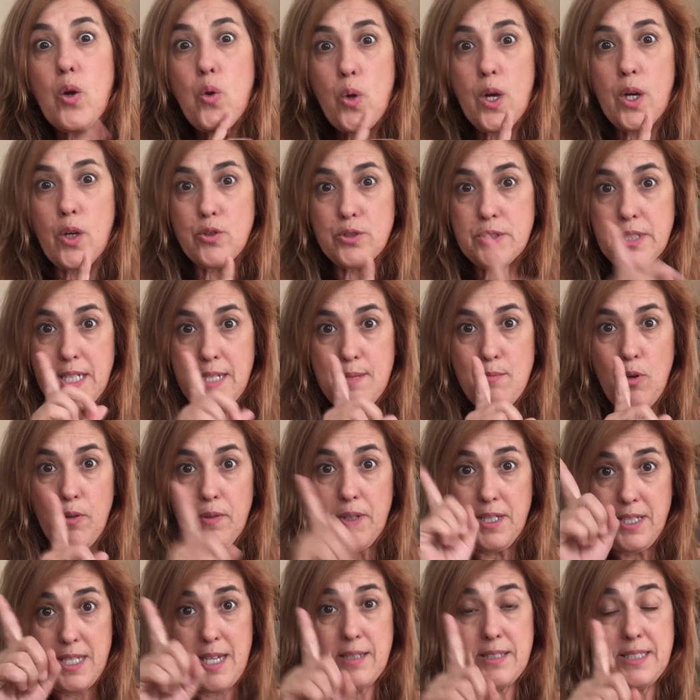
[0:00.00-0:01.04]
luego tenemos,
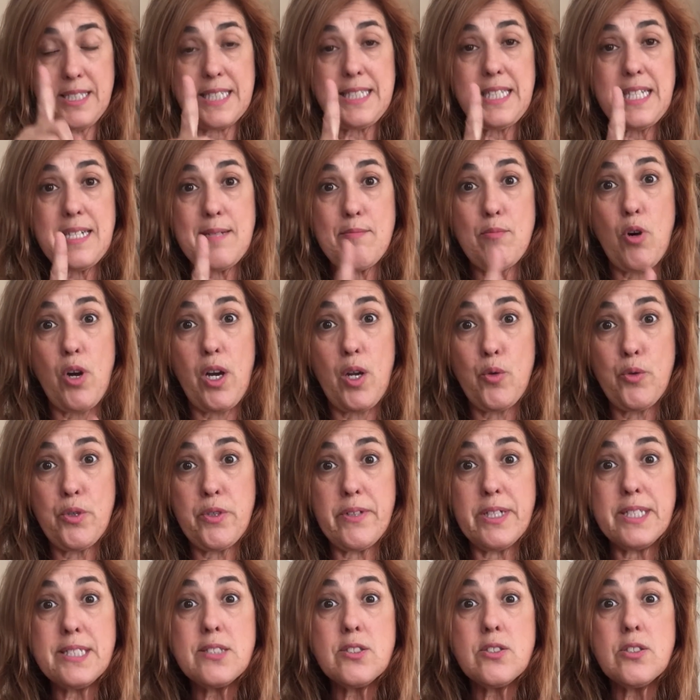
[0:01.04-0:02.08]
ya, tenemos el
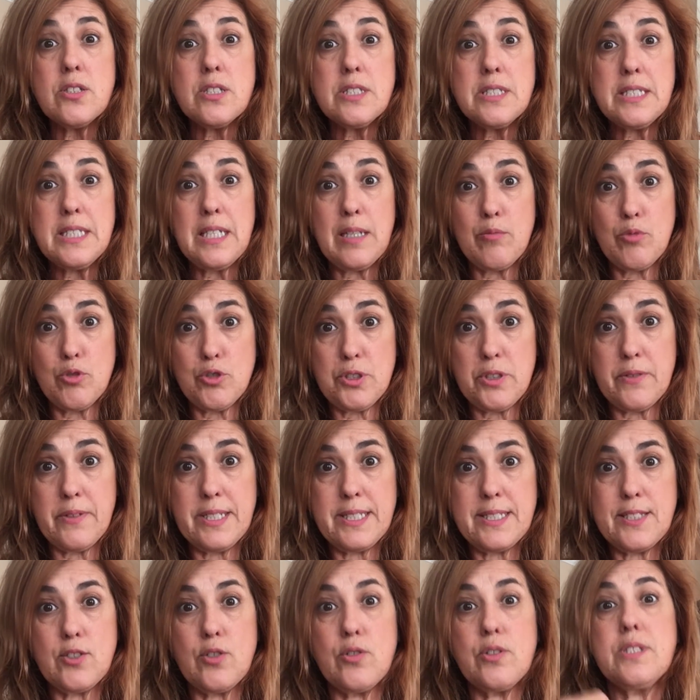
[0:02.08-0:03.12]
universo y el
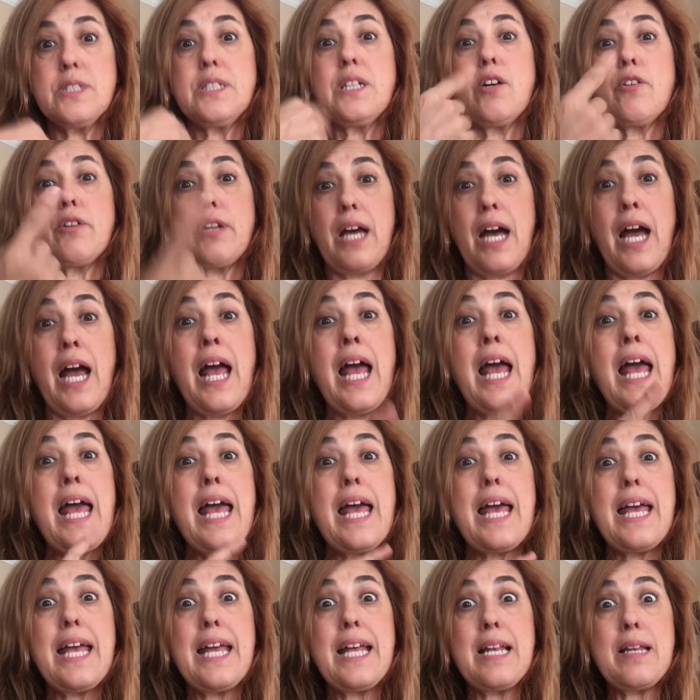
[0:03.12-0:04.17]
multiverso, y ahora
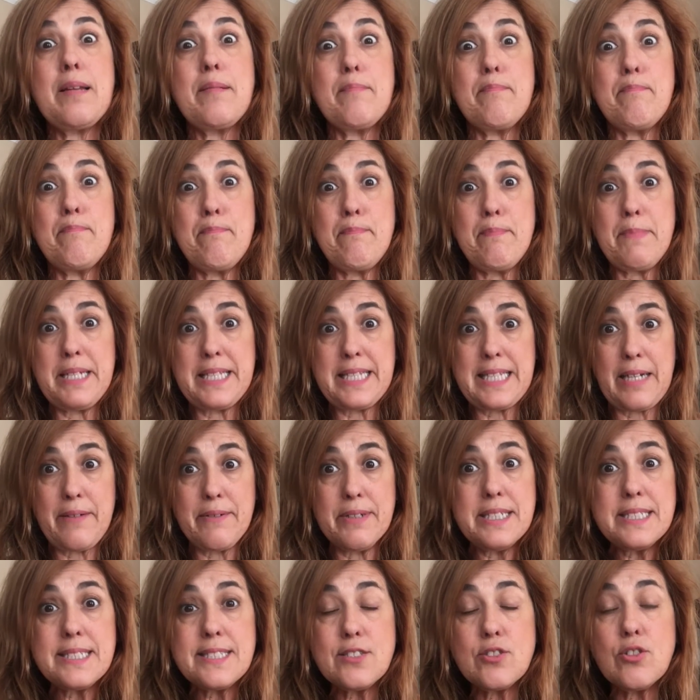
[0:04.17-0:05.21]
el
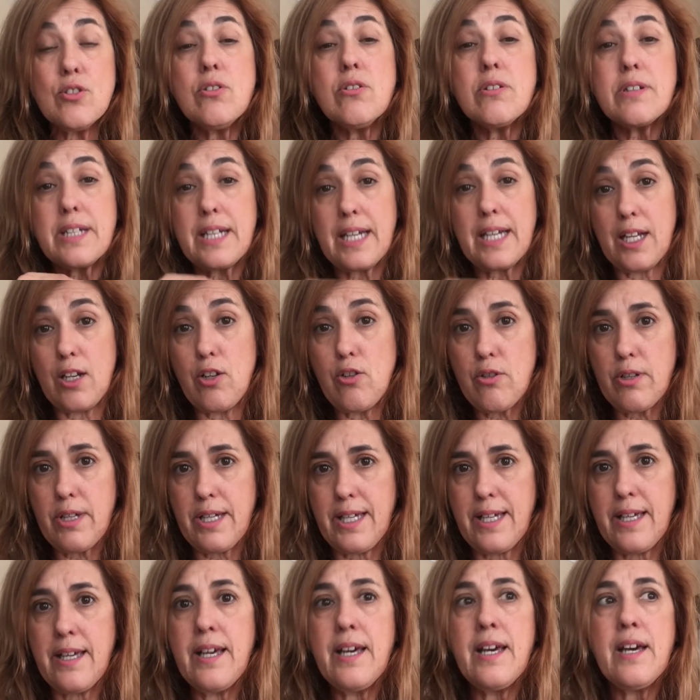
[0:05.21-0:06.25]
metaverso, que es lo
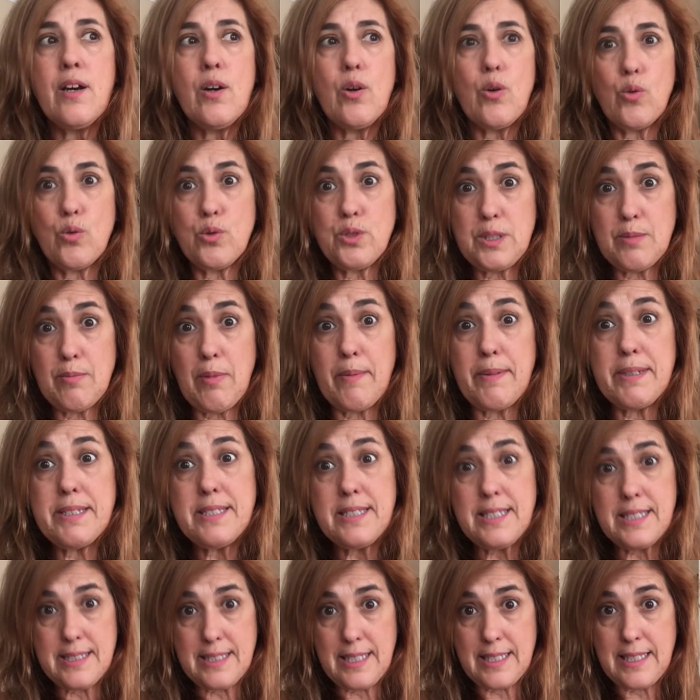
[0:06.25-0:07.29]
que
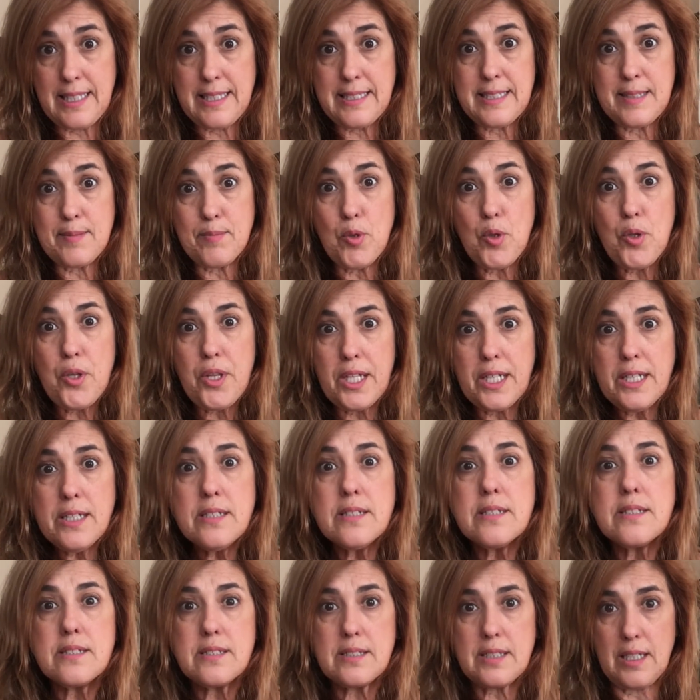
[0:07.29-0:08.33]
últimamente está tan de moda,
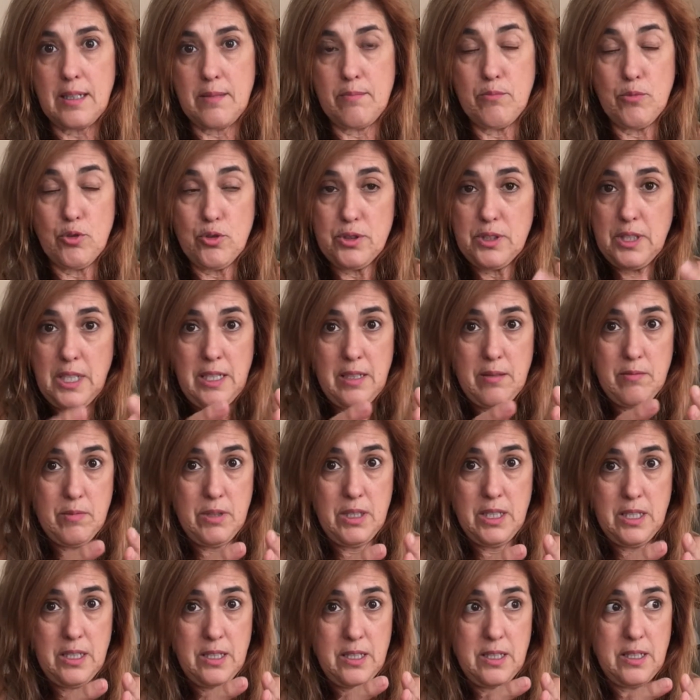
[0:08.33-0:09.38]
que
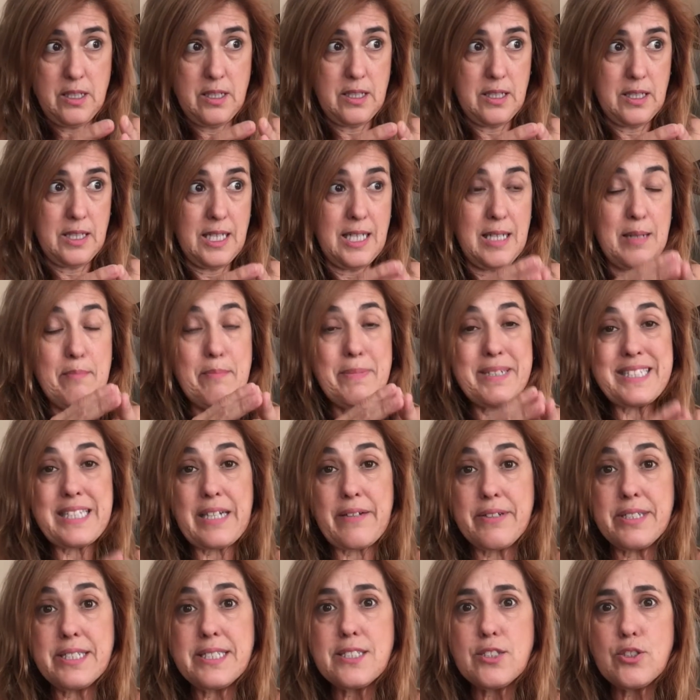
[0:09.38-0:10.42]
el
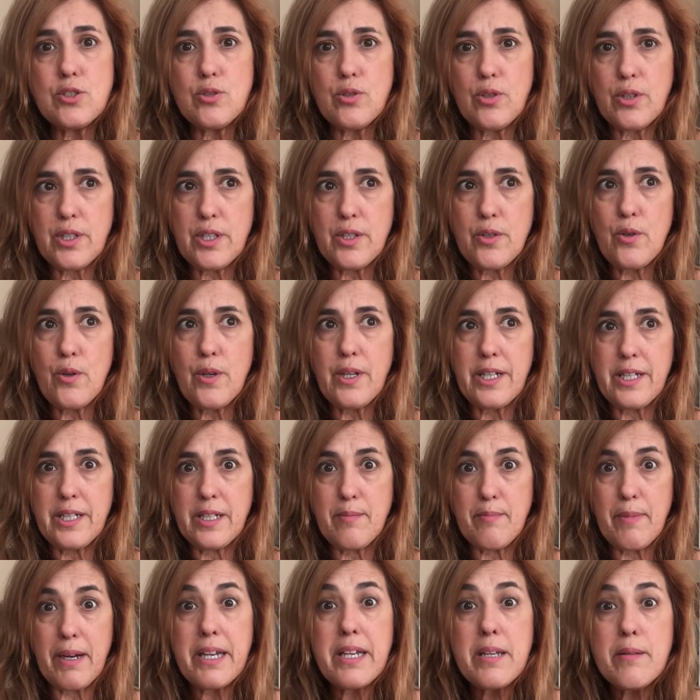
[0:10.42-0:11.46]
metaverso no es ni
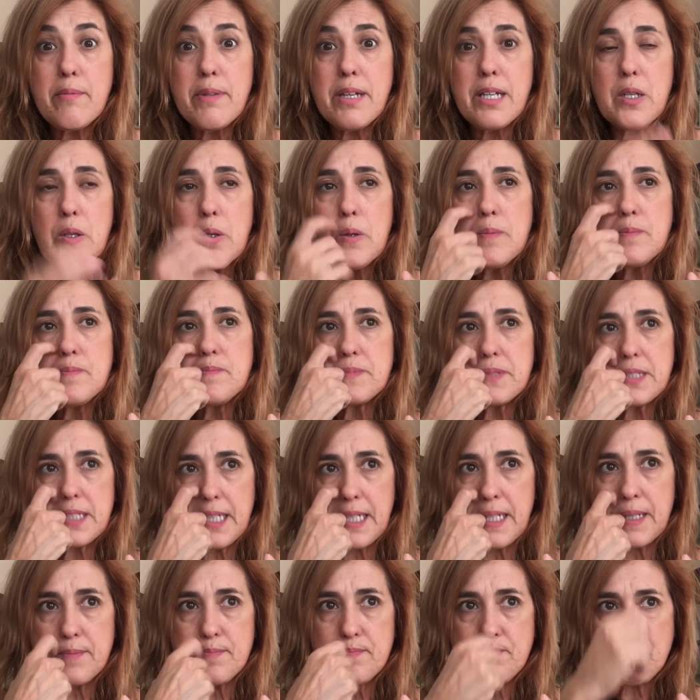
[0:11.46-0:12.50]
más ni menos
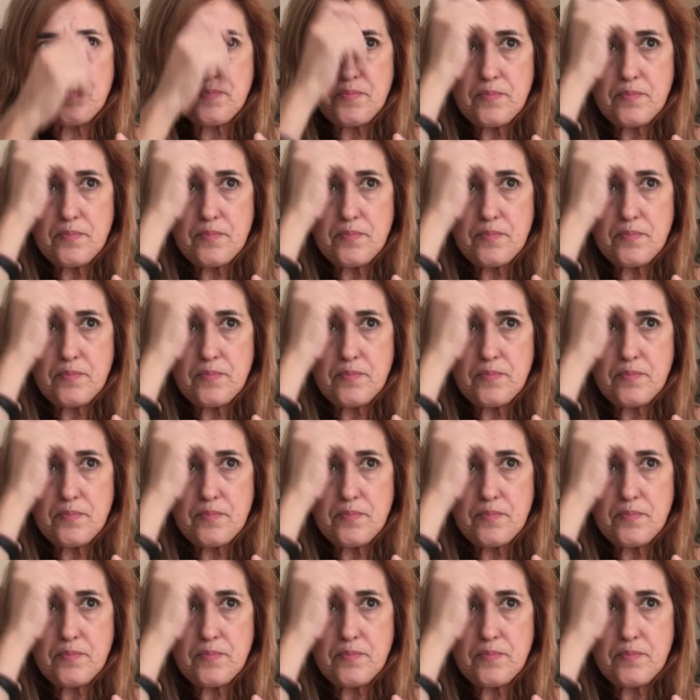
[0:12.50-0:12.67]
que,